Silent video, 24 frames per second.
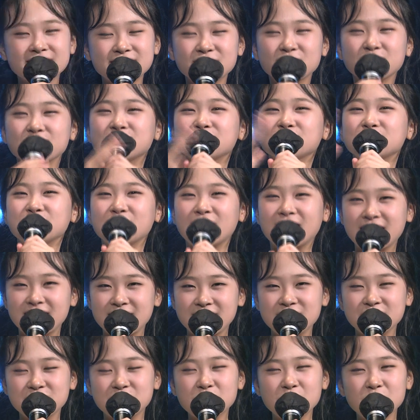트로트도
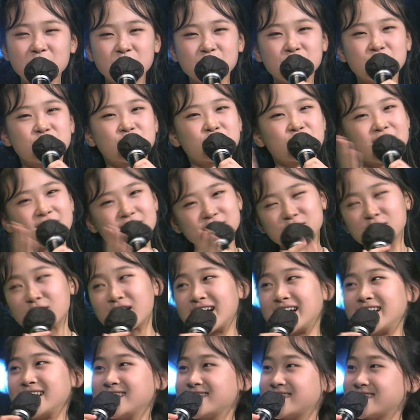알리고 국악도
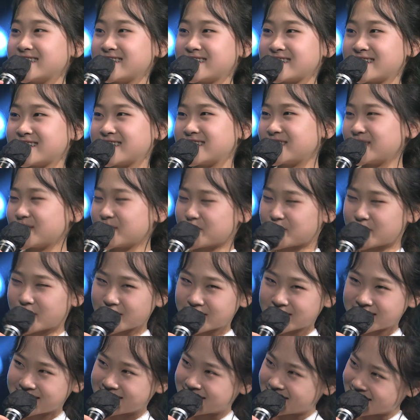알리는 음흠.
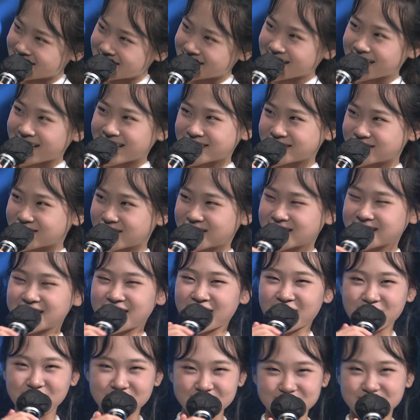멋진 가수가
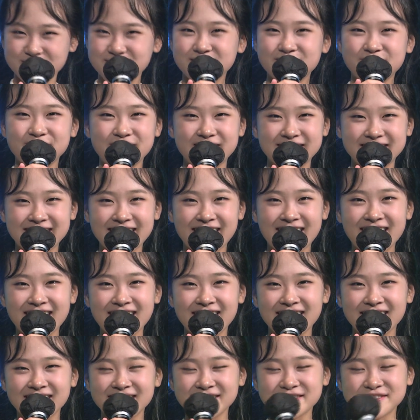되고 싶습니다.
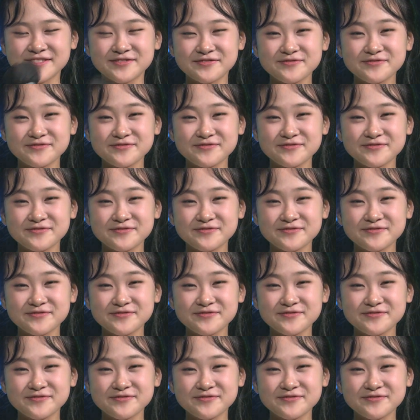네